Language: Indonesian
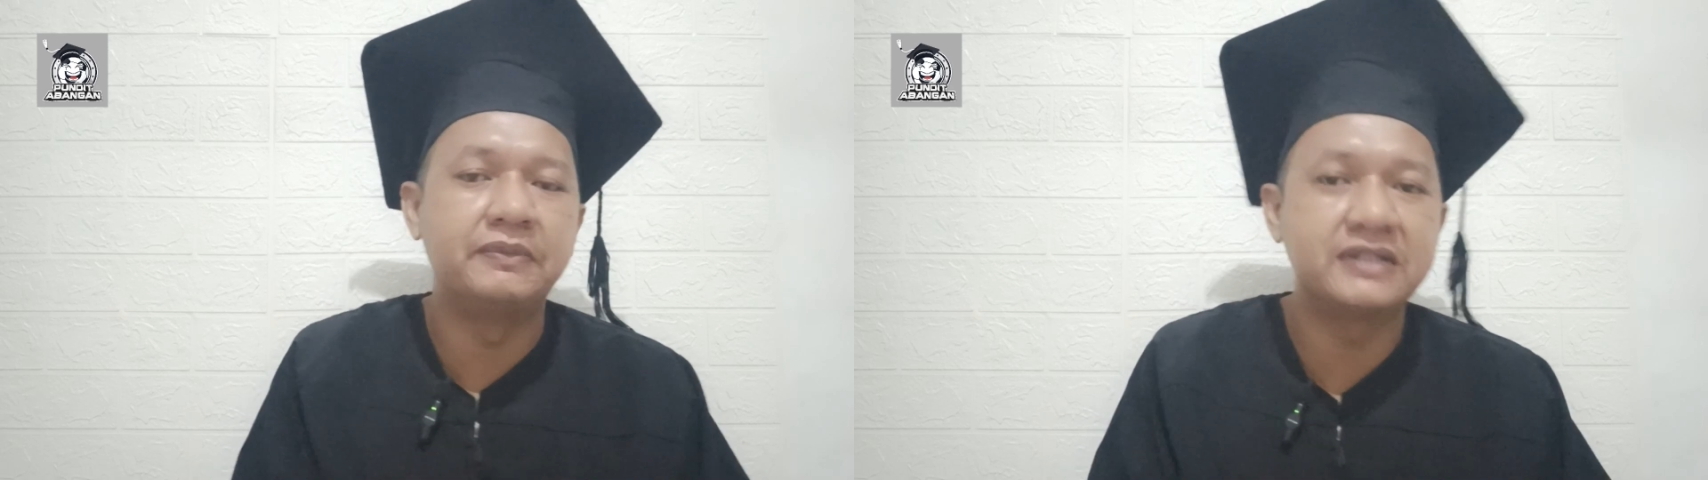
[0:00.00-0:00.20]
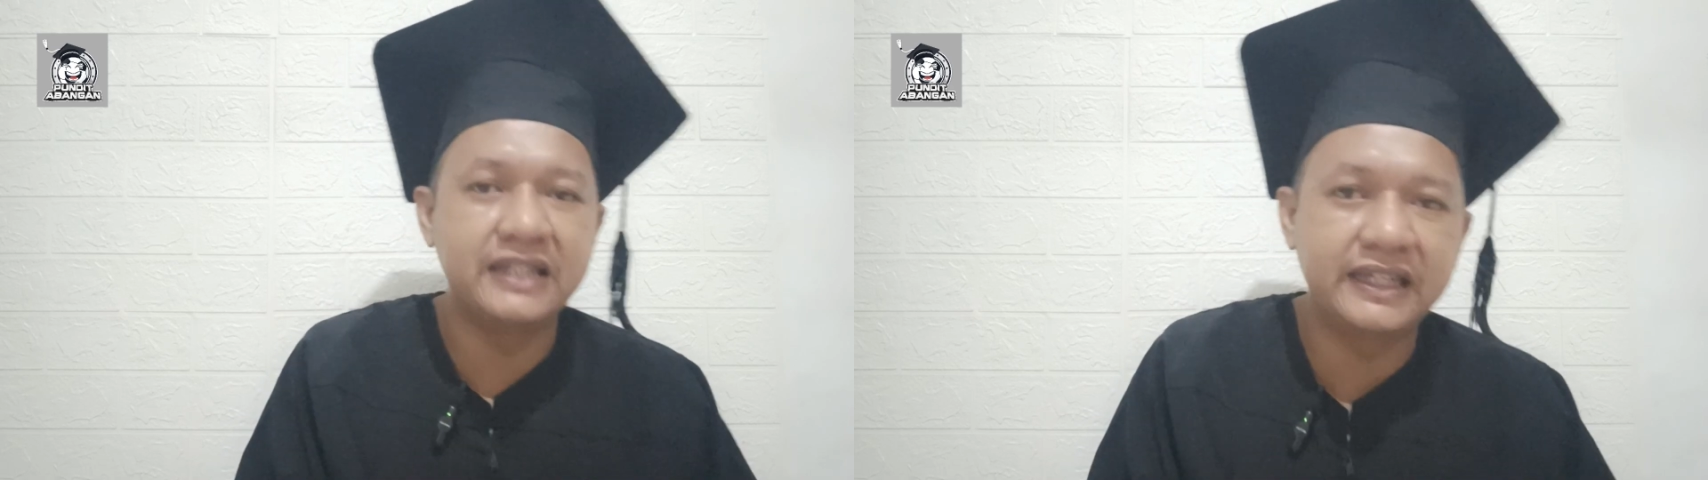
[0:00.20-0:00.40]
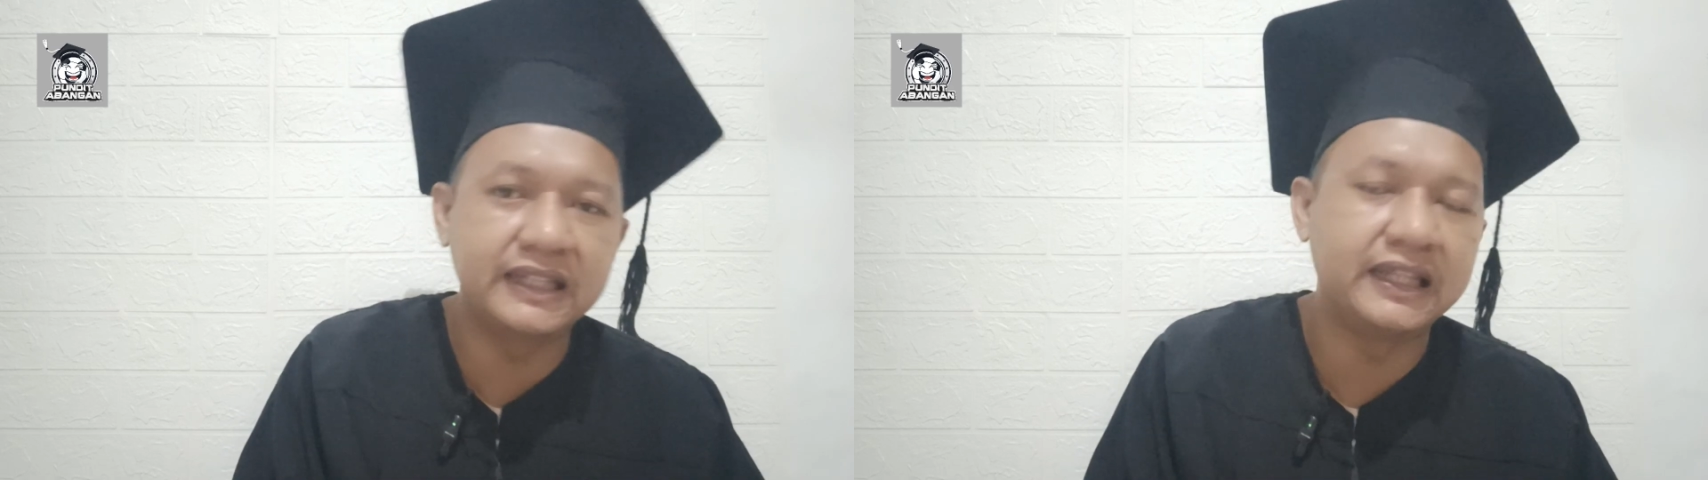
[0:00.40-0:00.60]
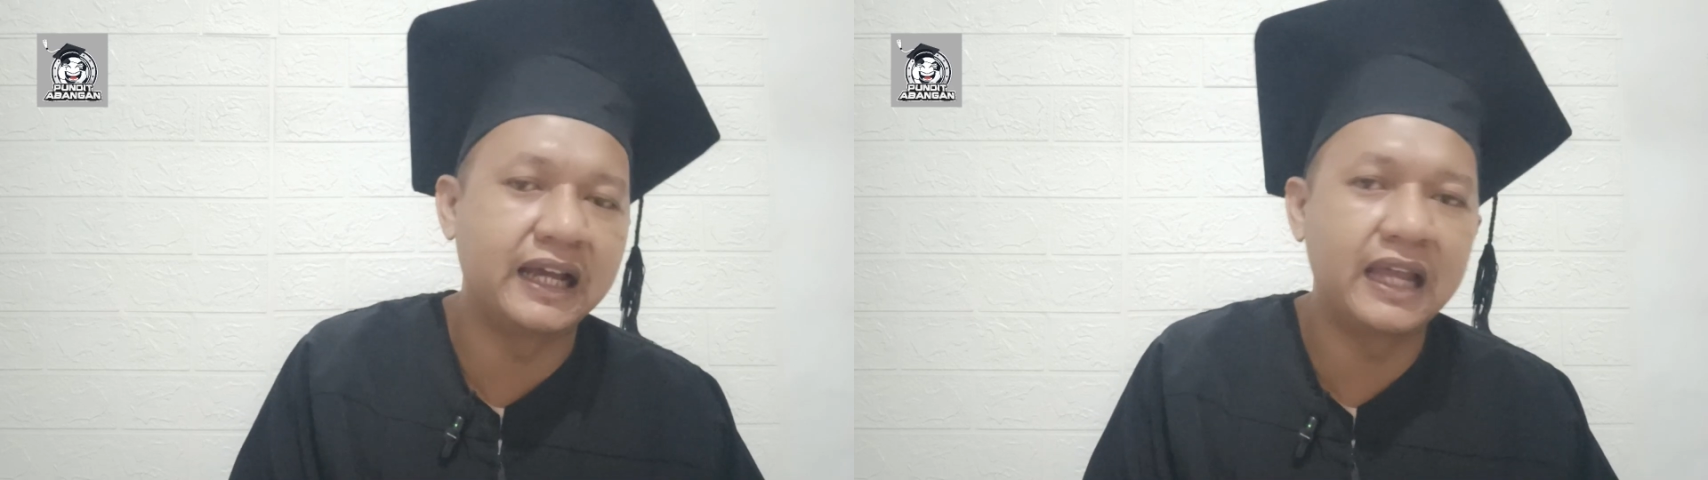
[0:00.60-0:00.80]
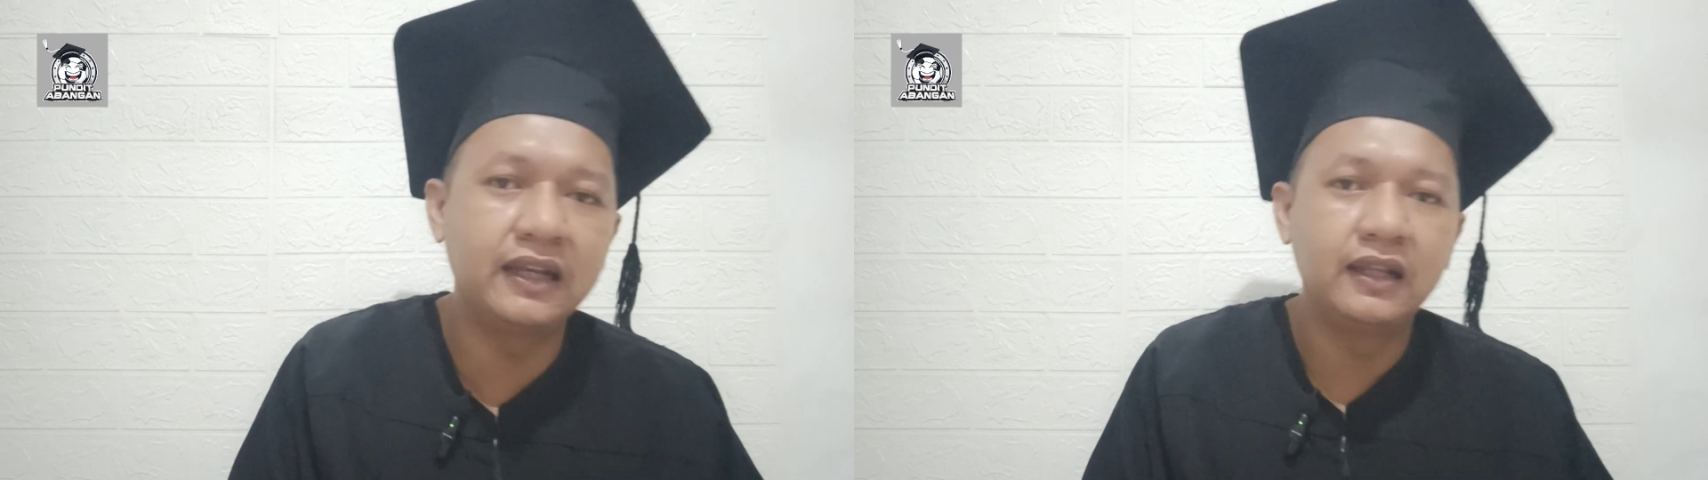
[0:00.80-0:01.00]
demi sedikit
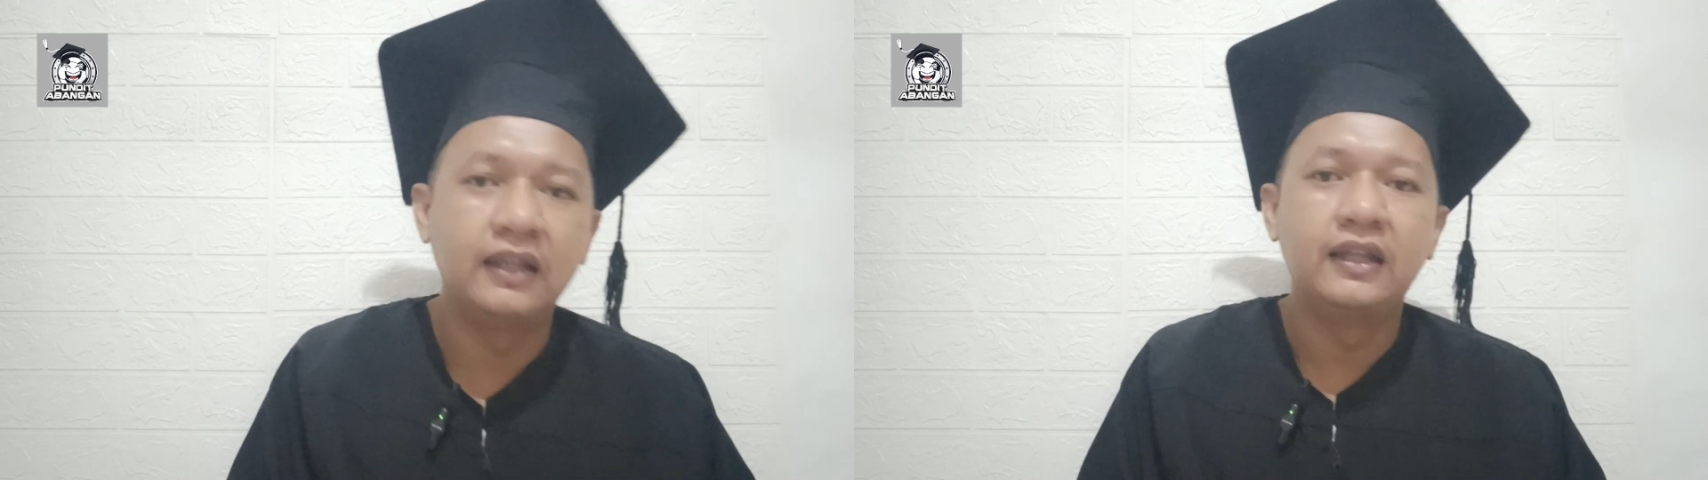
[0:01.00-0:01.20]
ya kan.